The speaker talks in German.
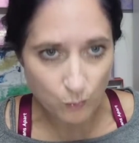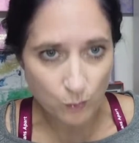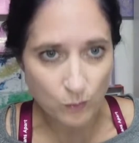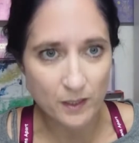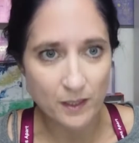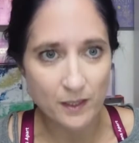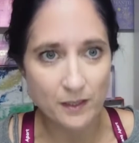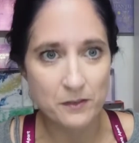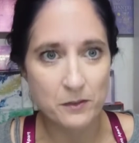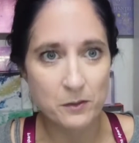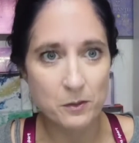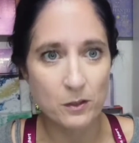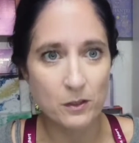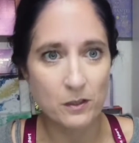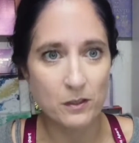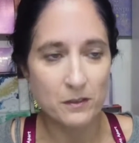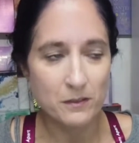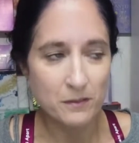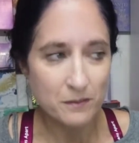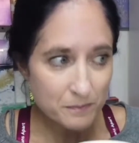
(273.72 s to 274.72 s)
Oh, der ist
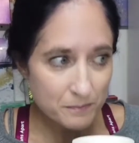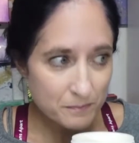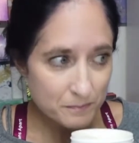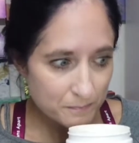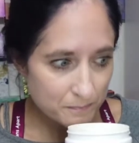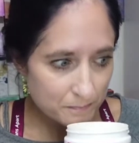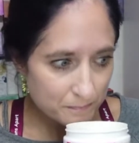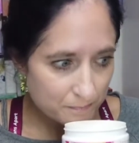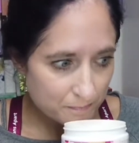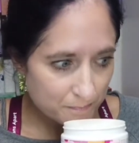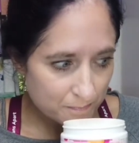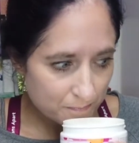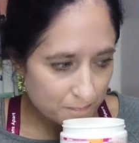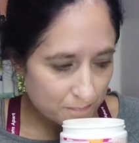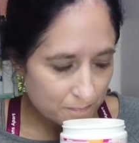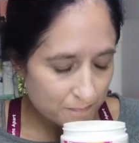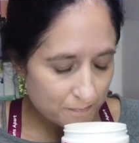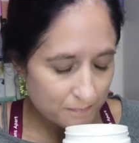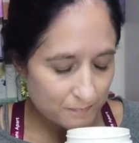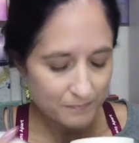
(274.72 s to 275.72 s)
toll.
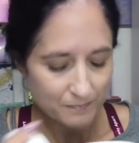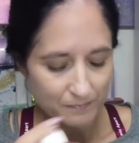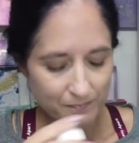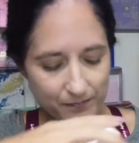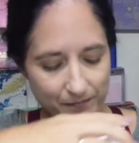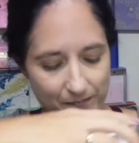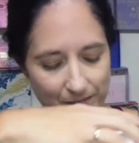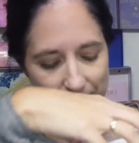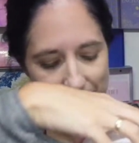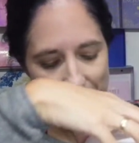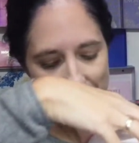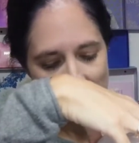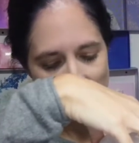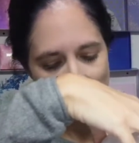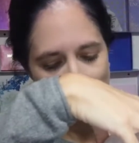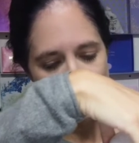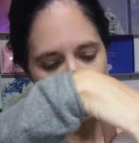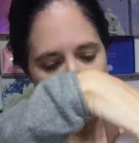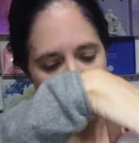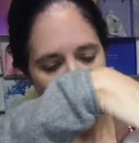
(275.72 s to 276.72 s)
Hm,
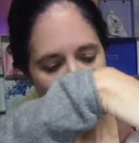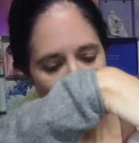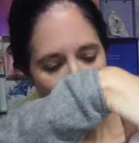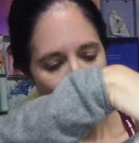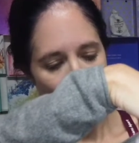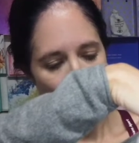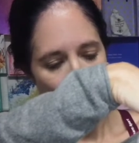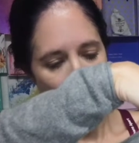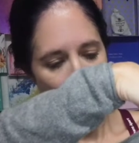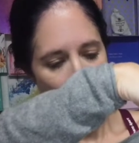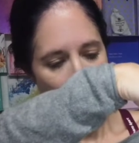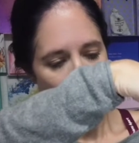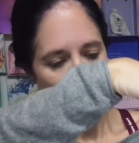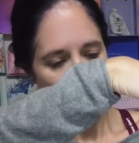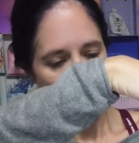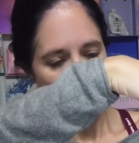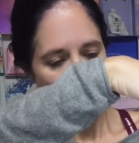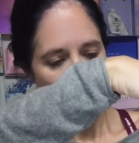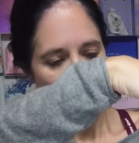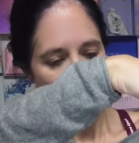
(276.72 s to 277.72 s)
der riecht gut.
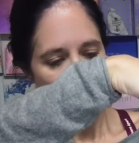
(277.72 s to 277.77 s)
